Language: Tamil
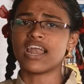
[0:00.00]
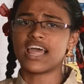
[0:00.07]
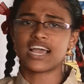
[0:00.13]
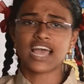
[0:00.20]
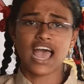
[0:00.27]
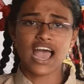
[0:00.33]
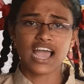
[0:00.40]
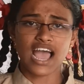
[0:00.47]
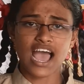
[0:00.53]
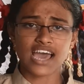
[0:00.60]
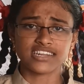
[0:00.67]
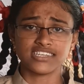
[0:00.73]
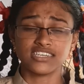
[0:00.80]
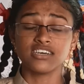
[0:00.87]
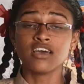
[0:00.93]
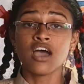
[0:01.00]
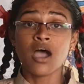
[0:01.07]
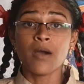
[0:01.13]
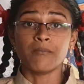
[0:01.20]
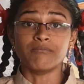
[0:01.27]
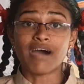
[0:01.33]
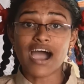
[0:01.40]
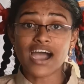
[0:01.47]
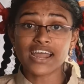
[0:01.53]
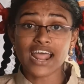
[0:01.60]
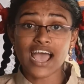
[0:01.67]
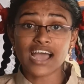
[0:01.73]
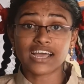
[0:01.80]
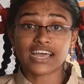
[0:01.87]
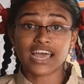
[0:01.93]
அழகாகாது
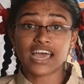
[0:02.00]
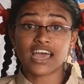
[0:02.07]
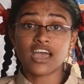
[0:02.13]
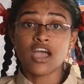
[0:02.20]
மாறாக